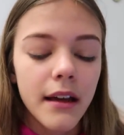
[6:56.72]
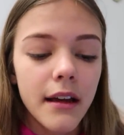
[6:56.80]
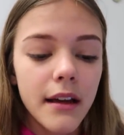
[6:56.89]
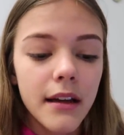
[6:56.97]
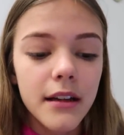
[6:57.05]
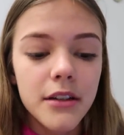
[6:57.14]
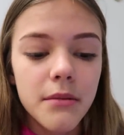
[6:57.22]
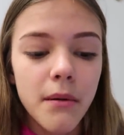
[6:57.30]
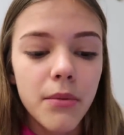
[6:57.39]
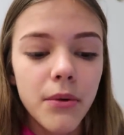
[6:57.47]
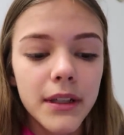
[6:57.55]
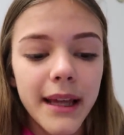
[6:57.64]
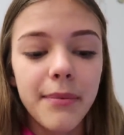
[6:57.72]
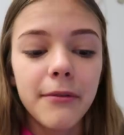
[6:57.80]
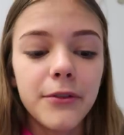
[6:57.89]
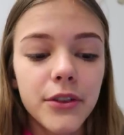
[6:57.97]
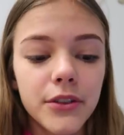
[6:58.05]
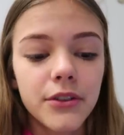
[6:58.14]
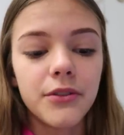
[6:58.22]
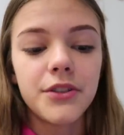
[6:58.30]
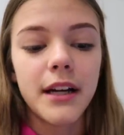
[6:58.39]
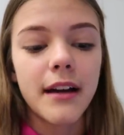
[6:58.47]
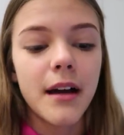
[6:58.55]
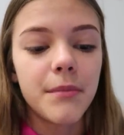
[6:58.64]
E, trzeba było najpierw dotknąć
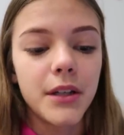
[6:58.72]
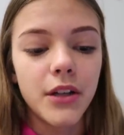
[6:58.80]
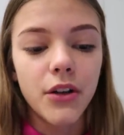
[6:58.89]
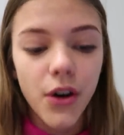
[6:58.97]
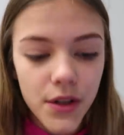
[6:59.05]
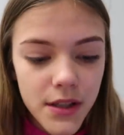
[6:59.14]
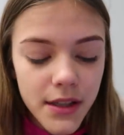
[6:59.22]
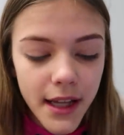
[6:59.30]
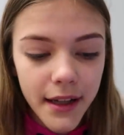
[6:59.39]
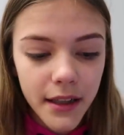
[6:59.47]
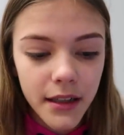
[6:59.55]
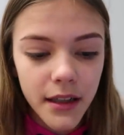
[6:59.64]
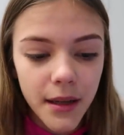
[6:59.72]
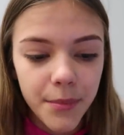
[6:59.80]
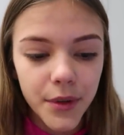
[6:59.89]
rękami kostek,